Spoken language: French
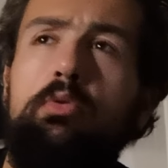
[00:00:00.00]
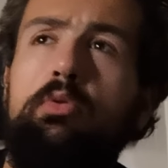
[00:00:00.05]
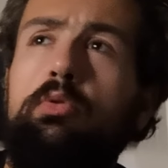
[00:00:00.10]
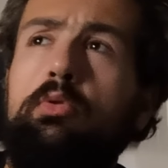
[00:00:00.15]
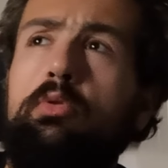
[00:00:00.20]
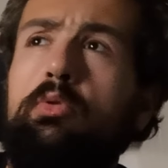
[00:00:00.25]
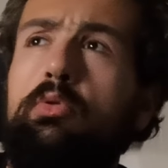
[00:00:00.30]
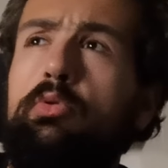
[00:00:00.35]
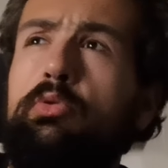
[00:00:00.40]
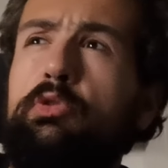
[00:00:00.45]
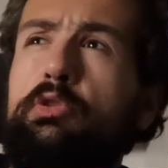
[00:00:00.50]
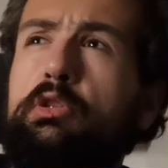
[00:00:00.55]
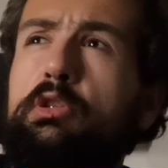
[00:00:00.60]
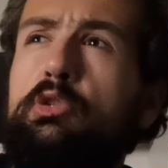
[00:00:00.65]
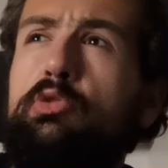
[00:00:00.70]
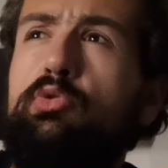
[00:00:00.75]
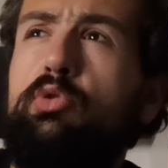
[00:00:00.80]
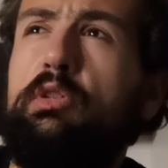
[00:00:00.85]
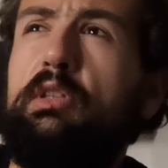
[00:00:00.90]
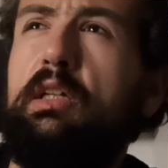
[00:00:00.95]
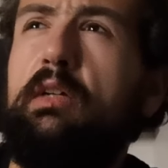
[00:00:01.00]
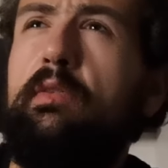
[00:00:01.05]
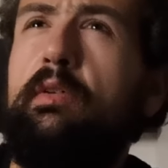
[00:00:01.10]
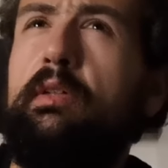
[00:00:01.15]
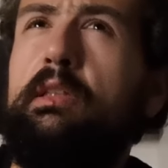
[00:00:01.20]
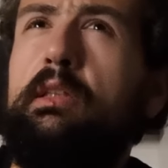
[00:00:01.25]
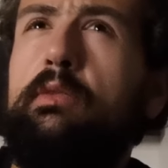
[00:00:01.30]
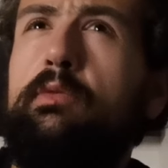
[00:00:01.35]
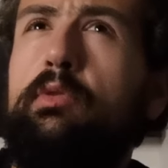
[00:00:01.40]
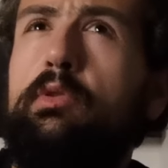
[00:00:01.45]
Euh, 10 jours
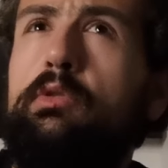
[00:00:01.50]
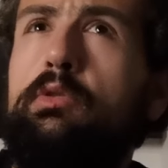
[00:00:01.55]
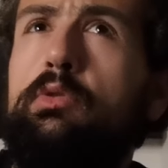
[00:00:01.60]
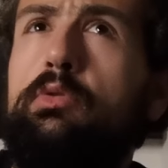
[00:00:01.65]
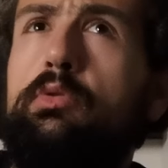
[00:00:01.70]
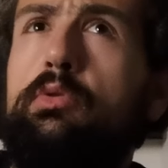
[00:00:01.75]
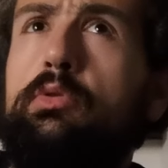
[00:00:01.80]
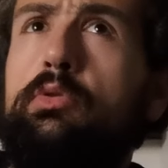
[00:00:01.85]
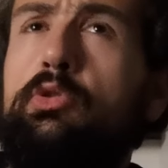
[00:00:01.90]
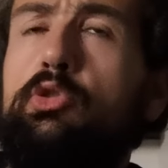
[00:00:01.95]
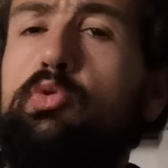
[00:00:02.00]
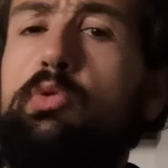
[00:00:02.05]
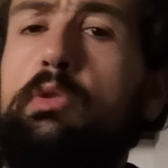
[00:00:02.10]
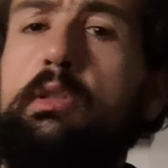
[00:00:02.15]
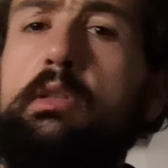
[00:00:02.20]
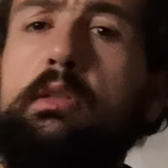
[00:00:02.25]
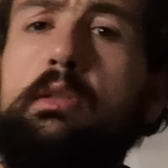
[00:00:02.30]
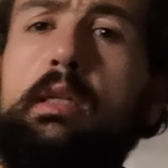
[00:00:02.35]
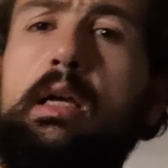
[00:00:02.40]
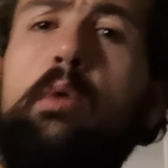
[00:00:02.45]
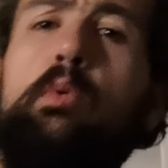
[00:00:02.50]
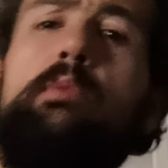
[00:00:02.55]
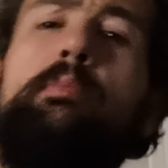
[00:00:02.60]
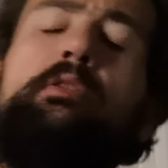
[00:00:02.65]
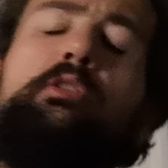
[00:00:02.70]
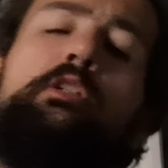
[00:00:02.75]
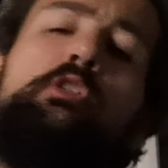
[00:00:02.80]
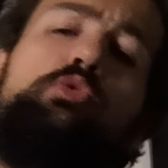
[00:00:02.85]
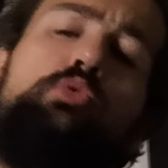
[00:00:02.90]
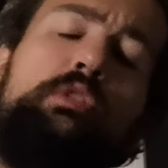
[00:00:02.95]
travailler avant Nantes, euh, je crois. Ah oui,
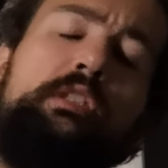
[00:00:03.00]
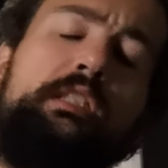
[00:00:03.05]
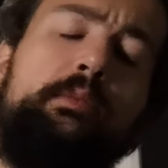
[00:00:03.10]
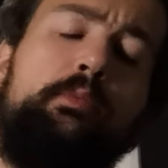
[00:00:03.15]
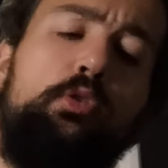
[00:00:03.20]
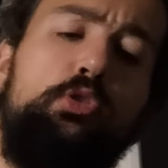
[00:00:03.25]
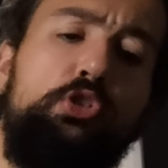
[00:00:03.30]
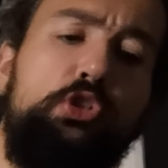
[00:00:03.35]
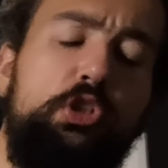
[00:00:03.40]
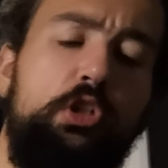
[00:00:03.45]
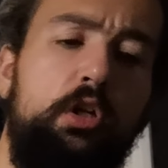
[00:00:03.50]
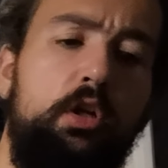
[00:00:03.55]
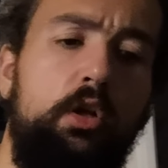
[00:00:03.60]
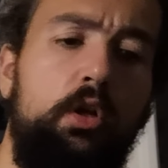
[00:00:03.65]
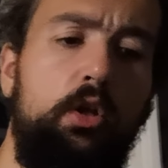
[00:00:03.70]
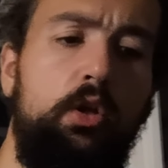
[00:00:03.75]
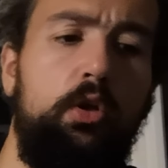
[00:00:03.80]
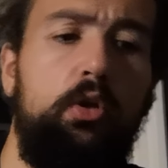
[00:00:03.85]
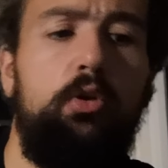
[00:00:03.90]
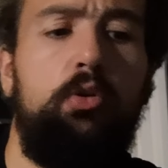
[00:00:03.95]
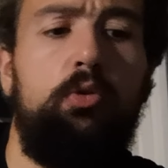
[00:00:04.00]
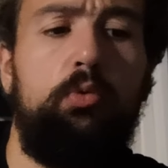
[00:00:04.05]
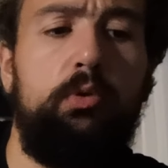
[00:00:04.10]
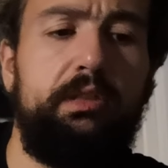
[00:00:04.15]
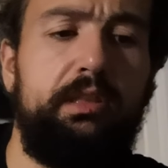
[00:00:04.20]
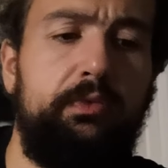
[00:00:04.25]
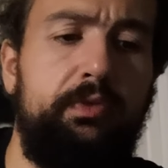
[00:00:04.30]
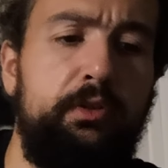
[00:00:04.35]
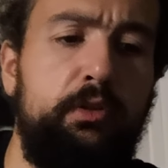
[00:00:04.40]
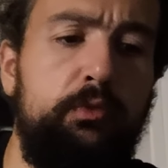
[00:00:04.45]
parce qu'il joue le dimanche.
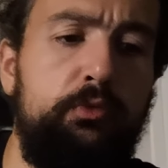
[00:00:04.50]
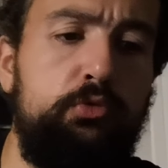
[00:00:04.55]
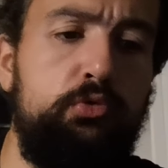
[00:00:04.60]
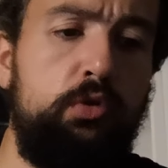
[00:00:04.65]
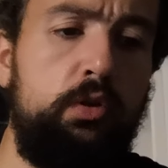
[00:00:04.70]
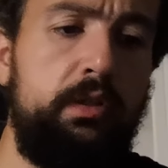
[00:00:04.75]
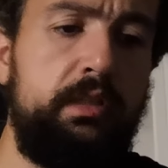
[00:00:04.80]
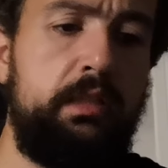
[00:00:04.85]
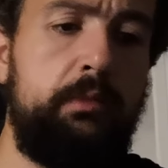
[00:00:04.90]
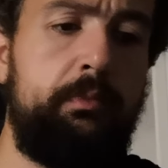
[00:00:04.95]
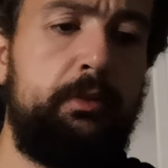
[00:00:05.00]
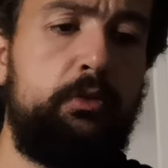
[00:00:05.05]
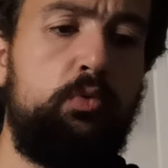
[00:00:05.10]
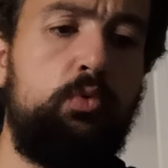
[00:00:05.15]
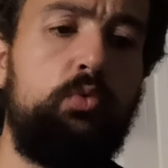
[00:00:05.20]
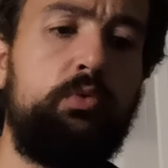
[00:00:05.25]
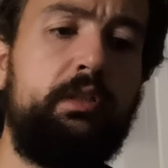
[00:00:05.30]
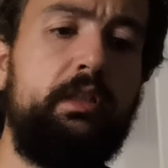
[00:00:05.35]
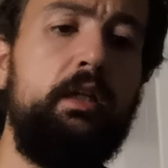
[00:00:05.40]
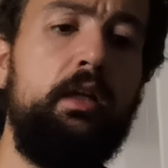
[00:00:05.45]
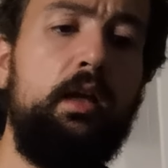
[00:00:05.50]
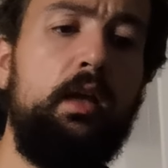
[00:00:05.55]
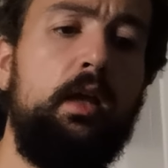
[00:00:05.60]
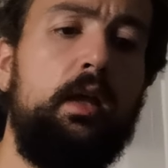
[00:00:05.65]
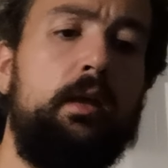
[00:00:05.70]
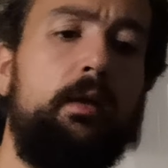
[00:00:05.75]
ça fait 9 jours, il s'est pas trop compté.